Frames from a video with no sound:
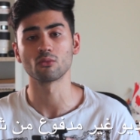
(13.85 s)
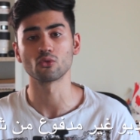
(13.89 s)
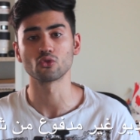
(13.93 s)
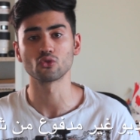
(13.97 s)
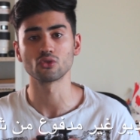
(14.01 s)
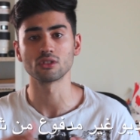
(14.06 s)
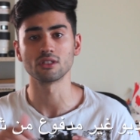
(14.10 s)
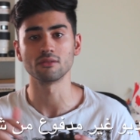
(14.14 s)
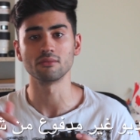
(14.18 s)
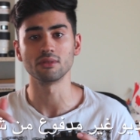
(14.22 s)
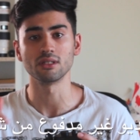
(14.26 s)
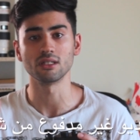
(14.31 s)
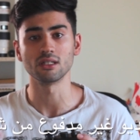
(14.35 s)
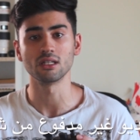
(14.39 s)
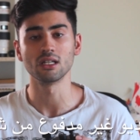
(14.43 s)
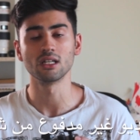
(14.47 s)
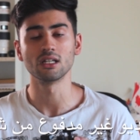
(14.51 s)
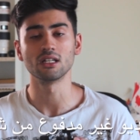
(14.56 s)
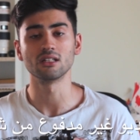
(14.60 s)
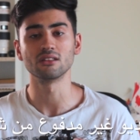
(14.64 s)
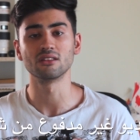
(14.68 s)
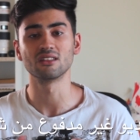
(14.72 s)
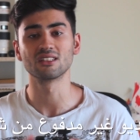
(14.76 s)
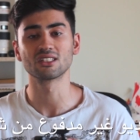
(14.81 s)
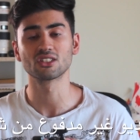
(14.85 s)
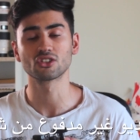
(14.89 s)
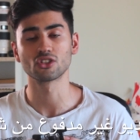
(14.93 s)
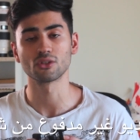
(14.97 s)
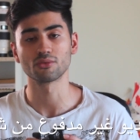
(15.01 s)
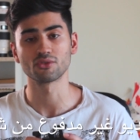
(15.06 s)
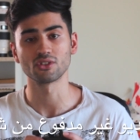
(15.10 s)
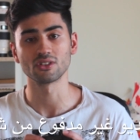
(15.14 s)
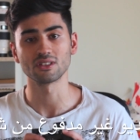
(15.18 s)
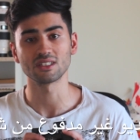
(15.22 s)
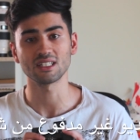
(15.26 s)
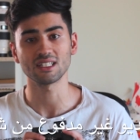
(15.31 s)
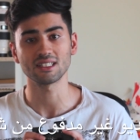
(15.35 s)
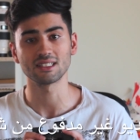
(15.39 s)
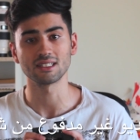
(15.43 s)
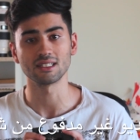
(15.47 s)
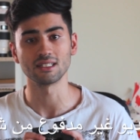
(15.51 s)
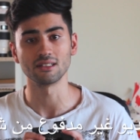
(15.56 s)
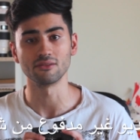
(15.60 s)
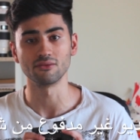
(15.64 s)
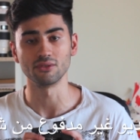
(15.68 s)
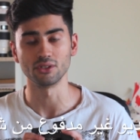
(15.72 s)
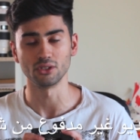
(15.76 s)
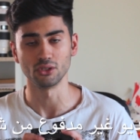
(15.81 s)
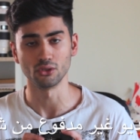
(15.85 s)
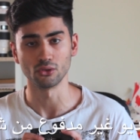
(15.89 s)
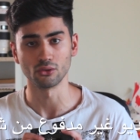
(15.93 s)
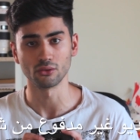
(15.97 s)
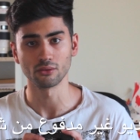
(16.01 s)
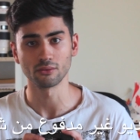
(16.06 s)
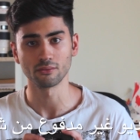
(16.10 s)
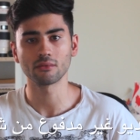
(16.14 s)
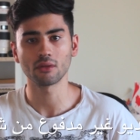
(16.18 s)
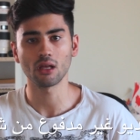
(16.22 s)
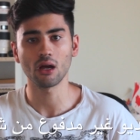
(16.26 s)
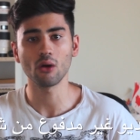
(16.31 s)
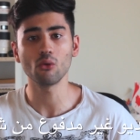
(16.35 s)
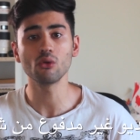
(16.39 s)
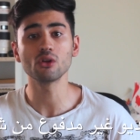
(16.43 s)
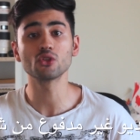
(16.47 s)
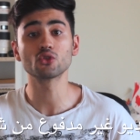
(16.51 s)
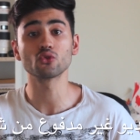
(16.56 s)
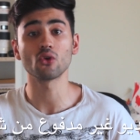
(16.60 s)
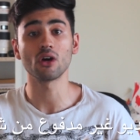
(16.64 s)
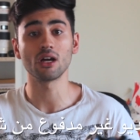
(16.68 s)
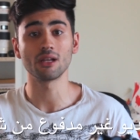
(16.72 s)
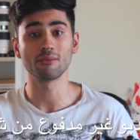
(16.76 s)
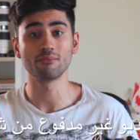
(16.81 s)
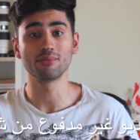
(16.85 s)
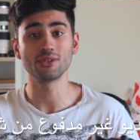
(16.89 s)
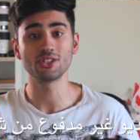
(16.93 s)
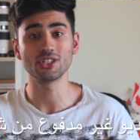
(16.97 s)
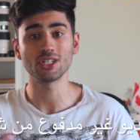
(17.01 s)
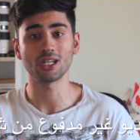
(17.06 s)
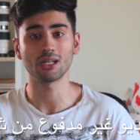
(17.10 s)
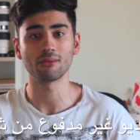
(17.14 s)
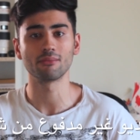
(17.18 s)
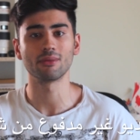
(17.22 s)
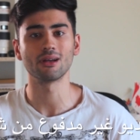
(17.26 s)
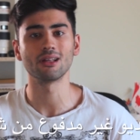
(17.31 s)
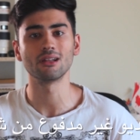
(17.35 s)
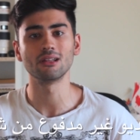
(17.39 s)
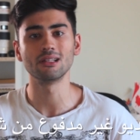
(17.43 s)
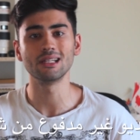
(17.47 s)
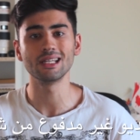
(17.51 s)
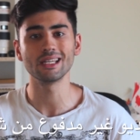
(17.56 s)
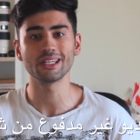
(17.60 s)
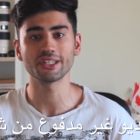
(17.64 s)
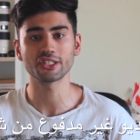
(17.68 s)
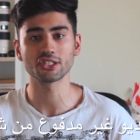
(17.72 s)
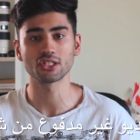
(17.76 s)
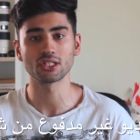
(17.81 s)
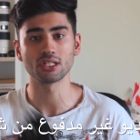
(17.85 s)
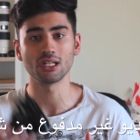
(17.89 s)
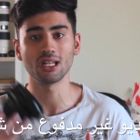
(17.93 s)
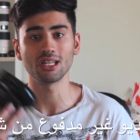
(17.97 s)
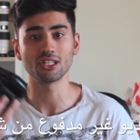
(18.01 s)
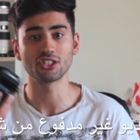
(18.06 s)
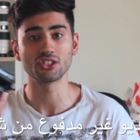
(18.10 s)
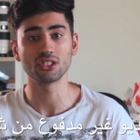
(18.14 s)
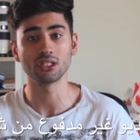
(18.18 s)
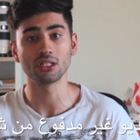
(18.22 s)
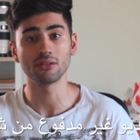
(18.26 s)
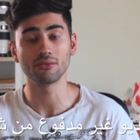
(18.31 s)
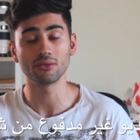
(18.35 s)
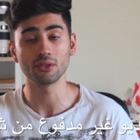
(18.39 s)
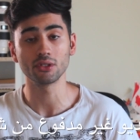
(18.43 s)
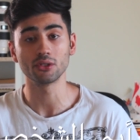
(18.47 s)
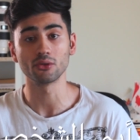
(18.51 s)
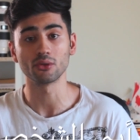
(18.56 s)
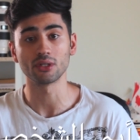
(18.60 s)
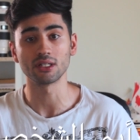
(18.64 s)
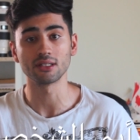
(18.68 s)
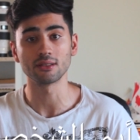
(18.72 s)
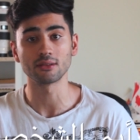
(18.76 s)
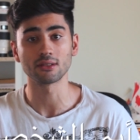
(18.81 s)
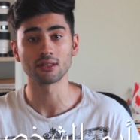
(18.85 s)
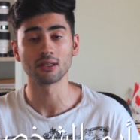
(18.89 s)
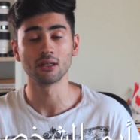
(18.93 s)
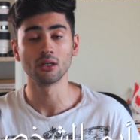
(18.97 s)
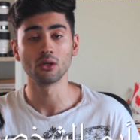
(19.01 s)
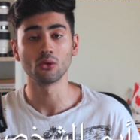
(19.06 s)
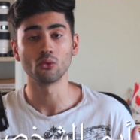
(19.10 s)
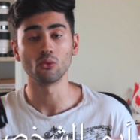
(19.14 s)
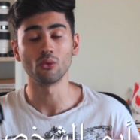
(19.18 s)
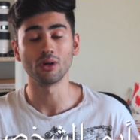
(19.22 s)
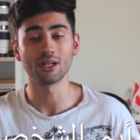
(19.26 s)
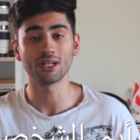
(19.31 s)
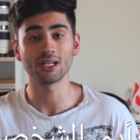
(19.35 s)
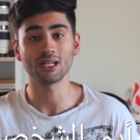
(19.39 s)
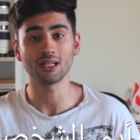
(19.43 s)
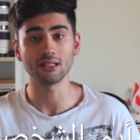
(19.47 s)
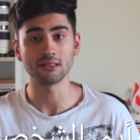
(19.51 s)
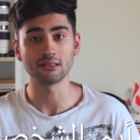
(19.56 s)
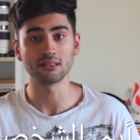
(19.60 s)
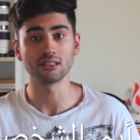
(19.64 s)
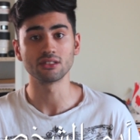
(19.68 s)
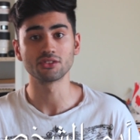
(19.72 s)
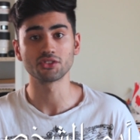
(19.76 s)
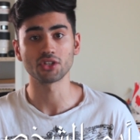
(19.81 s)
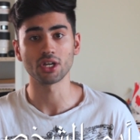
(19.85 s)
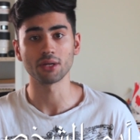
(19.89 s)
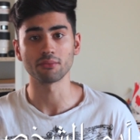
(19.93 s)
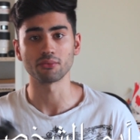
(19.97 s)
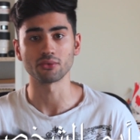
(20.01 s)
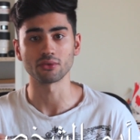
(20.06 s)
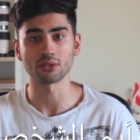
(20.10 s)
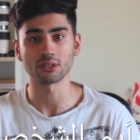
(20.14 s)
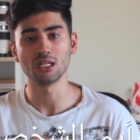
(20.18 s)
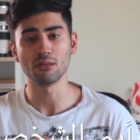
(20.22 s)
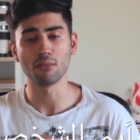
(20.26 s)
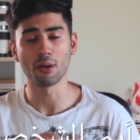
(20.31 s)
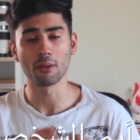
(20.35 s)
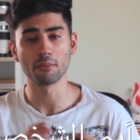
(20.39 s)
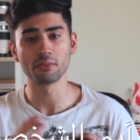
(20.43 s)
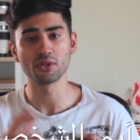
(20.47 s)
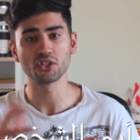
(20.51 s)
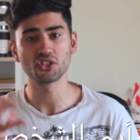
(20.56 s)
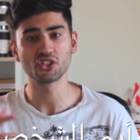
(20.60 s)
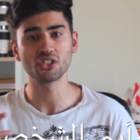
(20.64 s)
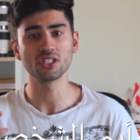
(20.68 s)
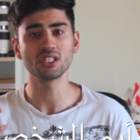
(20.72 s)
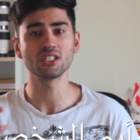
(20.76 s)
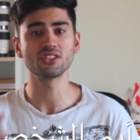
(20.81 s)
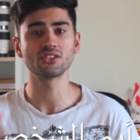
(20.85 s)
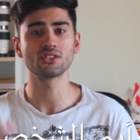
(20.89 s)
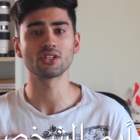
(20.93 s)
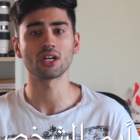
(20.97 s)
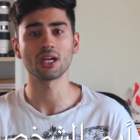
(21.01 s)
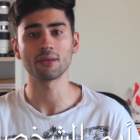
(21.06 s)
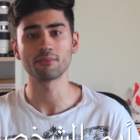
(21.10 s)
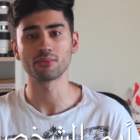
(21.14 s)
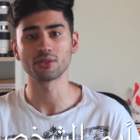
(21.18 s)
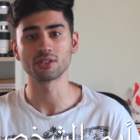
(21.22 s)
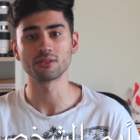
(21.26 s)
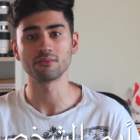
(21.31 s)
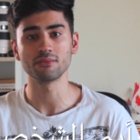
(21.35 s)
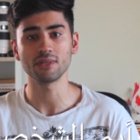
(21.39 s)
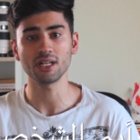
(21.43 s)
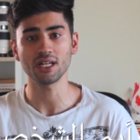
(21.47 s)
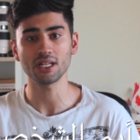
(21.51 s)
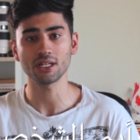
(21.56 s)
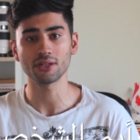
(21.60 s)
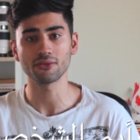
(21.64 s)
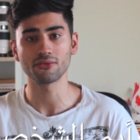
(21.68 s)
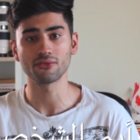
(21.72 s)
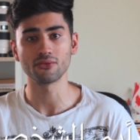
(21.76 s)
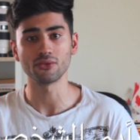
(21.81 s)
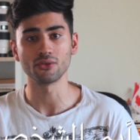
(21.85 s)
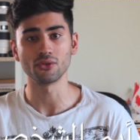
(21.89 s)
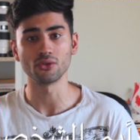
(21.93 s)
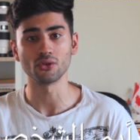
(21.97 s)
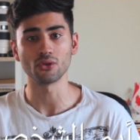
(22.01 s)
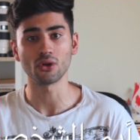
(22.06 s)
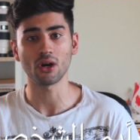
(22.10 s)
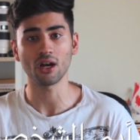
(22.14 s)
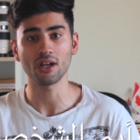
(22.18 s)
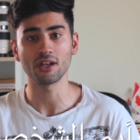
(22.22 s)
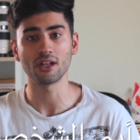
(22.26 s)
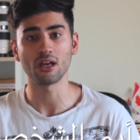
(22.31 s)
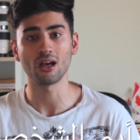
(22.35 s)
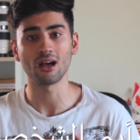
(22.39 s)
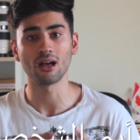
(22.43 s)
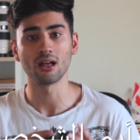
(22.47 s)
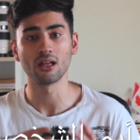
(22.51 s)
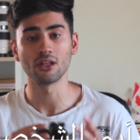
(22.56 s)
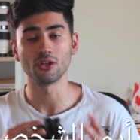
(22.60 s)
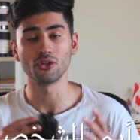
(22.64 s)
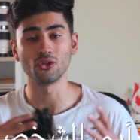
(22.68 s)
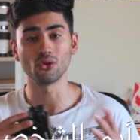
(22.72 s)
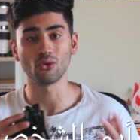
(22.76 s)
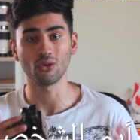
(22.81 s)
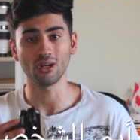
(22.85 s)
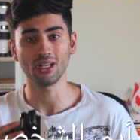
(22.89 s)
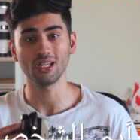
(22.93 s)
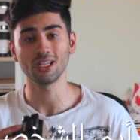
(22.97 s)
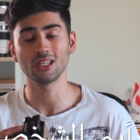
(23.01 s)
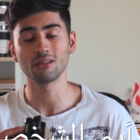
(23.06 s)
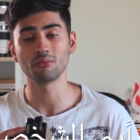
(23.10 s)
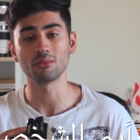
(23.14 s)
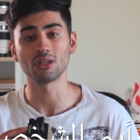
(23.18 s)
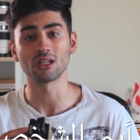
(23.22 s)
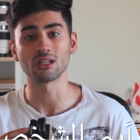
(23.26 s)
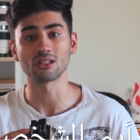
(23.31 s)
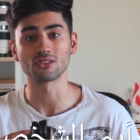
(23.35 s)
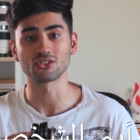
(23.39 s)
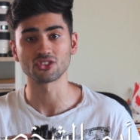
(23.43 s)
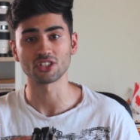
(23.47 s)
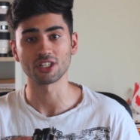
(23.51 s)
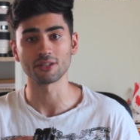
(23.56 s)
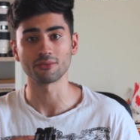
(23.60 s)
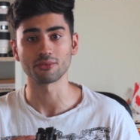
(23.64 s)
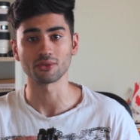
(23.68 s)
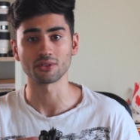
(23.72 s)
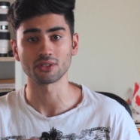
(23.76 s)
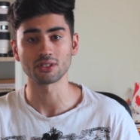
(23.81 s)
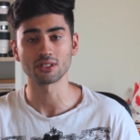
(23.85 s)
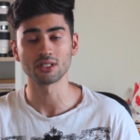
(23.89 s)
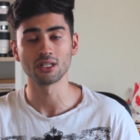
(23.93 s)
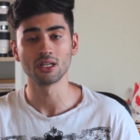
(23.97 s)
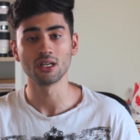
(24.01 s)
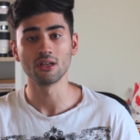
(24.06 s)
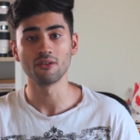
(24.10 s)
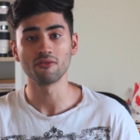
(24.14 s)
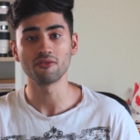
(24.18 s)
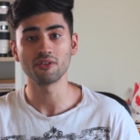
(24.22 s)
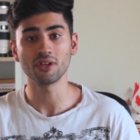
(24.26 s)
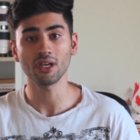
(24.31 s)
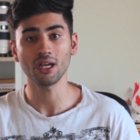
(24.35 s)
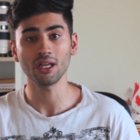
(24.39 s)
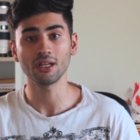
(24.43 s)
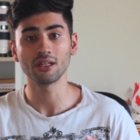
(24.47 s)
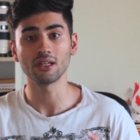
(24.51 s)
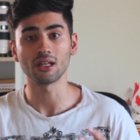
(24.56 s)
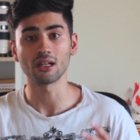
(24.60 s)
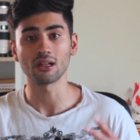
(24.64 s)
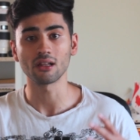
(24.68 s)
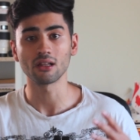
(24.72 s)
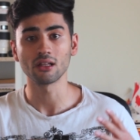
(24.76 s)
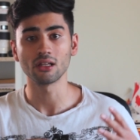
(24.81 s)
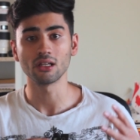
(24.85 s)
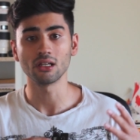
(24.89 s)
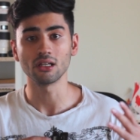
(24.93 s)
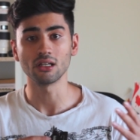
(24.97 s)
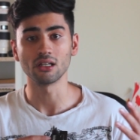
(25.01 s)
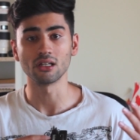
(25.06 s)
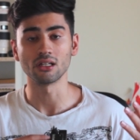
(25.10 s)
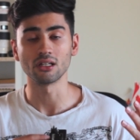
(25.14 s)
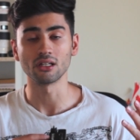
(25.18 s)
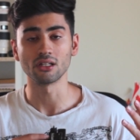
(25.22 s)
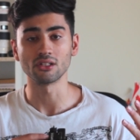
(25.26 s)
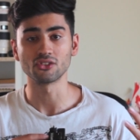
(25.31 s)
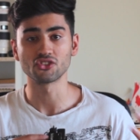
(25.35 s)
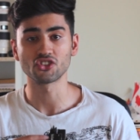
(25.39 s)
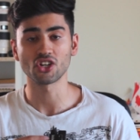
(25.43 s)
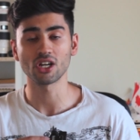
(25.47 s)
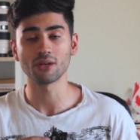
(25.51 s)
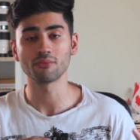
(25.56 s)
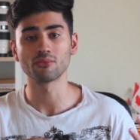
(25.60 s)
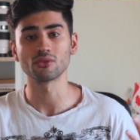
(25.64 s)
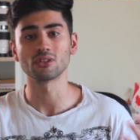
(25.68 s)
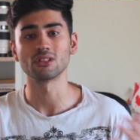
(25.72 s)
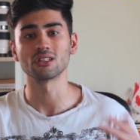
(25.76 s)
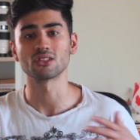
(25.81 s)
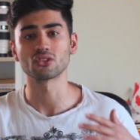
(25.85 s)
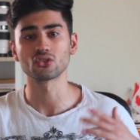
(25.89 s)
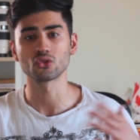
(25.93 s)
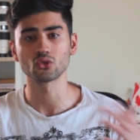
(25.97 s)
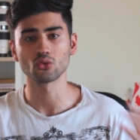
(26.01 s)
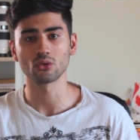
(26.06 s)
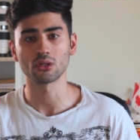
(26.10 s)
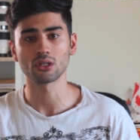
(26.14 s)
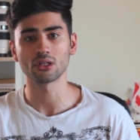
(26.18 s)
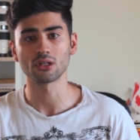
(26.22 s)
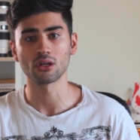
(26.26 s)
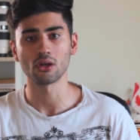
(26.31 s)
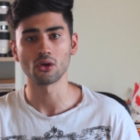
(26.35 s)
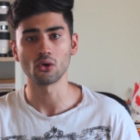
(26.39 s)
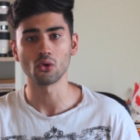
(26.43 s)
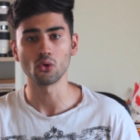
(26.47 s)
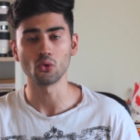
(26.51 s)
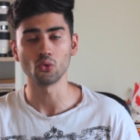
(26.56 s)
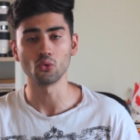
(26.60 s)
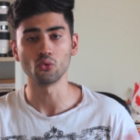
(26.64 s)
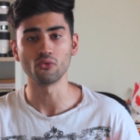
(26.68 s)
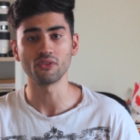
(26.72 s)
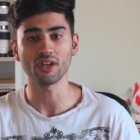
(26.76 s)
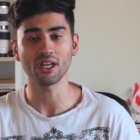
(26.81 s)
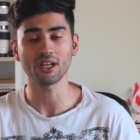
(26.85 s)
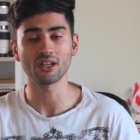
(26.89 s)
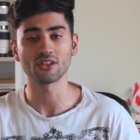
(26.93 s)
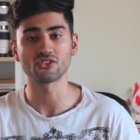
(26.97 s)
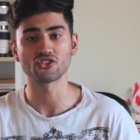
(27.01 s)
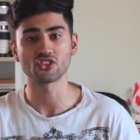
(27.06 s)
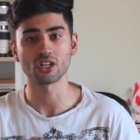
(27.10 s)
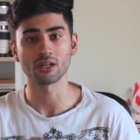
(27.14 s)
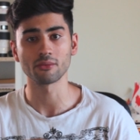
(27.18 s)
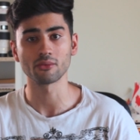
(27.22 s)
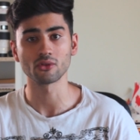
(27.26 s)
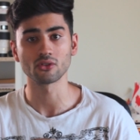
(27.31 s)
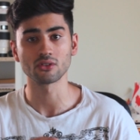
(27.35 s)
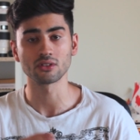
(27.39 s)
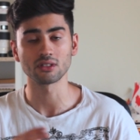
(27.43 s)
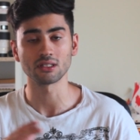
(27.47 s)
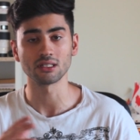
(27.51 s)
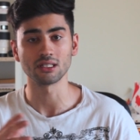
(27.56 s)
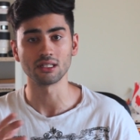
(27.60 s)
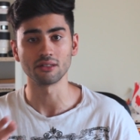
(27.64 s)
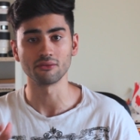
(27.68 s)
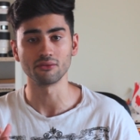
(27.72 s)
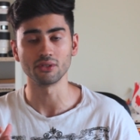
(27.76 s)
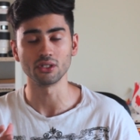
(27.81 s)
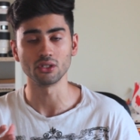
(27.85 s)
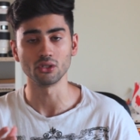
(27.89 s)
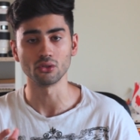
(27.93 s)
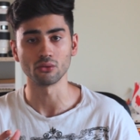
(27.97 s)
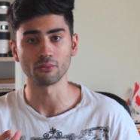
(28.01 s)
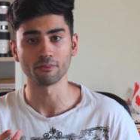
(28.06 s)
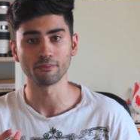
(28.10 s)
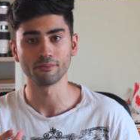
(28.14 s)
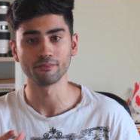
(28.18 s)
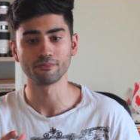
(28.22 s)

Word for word: موجودة بالدسكربشن تحت الفيديو اول سؤال بيجي على البال ليش لا اشتري فيديو هيد وانا عندي ترايبود لما بنشتري ترايبود بنعرف انه عندنا نوعين من الترايبودز في عندنا ترايبود للصور وفي عندنا ترايبود للفيديو